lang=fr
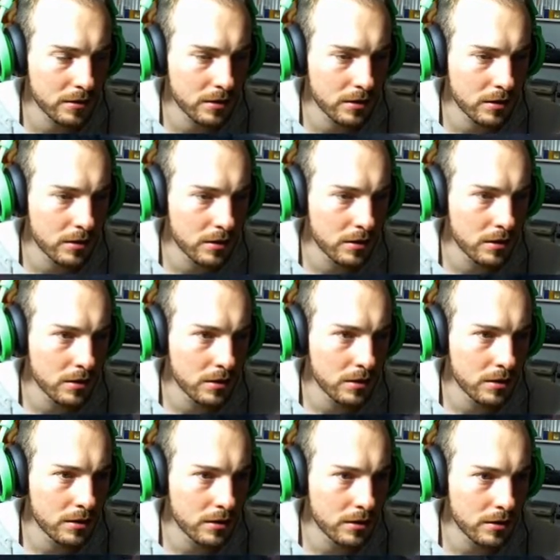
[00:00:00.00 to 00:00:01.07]
Allez, tu restes
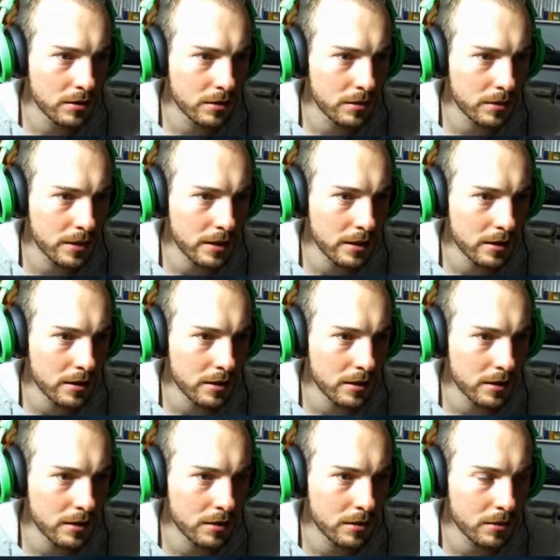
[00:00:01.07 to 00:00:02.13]
ici. Ouais. Et tu
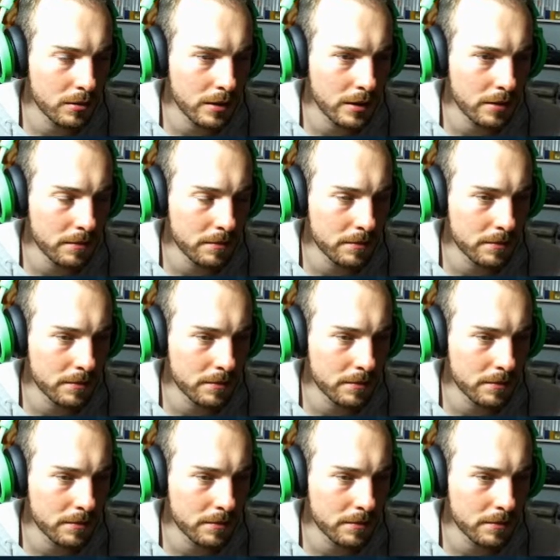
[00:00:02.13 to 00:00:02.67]
me regardes. Ouais.